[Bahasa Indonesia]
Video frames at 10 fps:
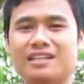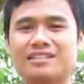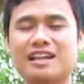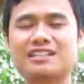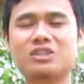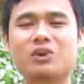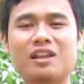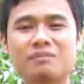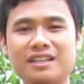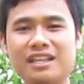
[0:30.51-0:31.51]
salah satu hal
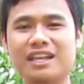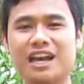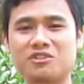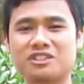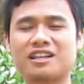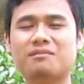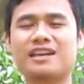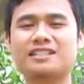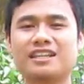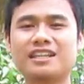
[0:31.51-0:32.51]
penting yang harus kita
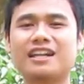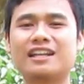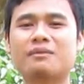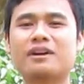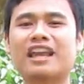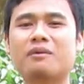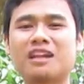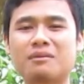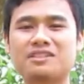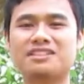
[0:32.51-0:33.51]
pelajari adalah
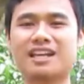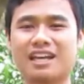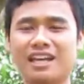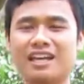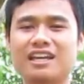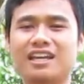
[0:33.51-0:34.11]
bagaimana menjaga